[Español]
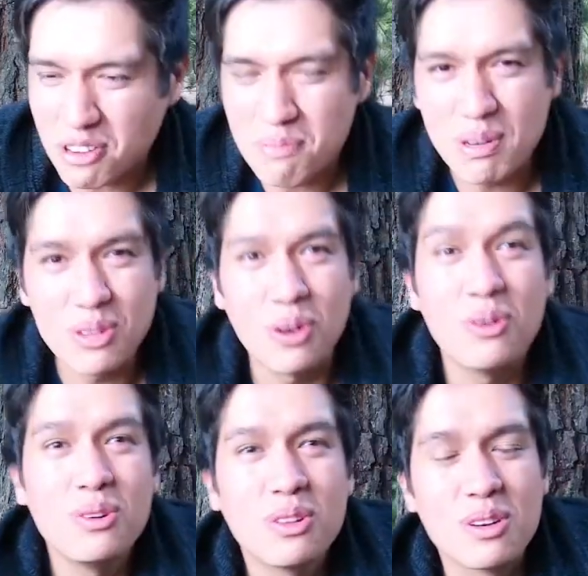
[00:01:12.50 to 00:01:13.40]
ha cumplido
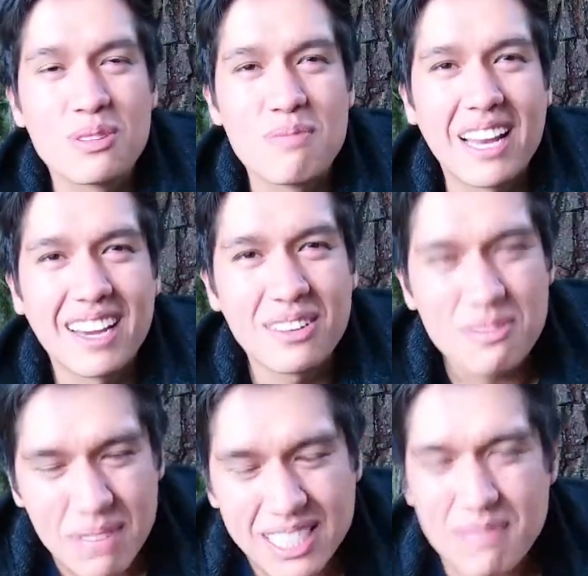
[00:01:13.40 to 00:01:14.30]
uno de los
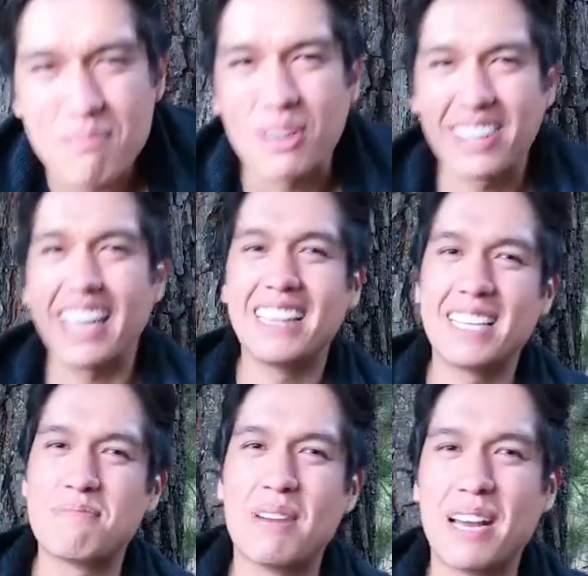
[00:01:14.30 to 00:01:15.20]
milagros más
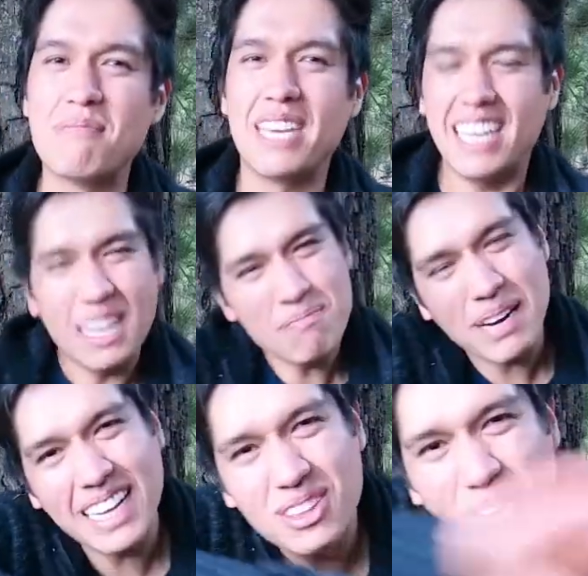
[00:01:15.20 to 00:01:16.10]
importantes para mí y
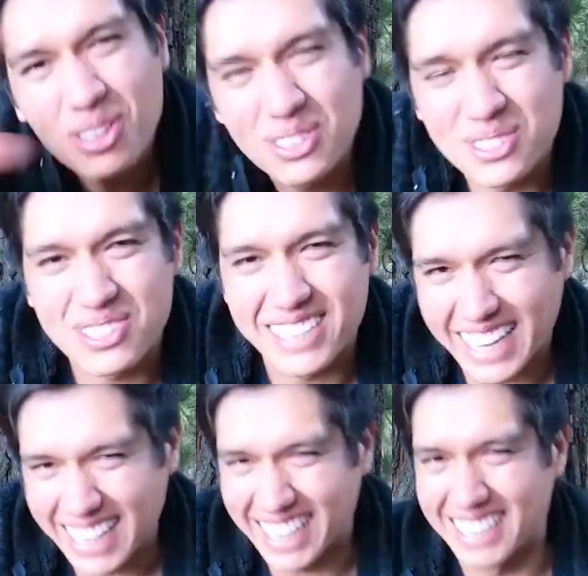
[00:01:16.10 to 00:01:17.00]
para todos
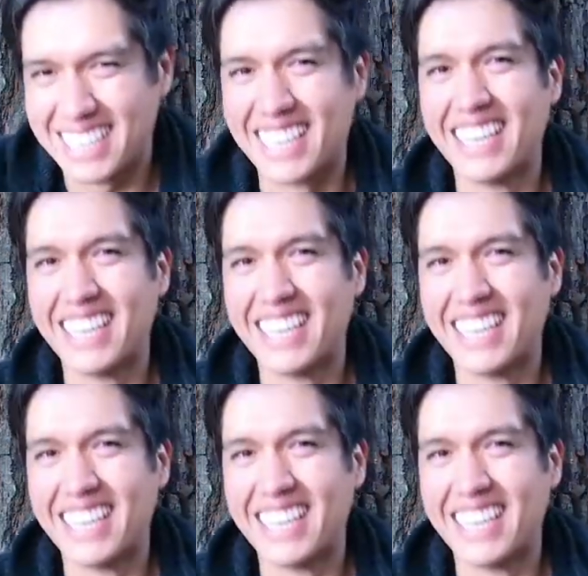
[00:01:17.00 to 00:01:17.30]
ustedes.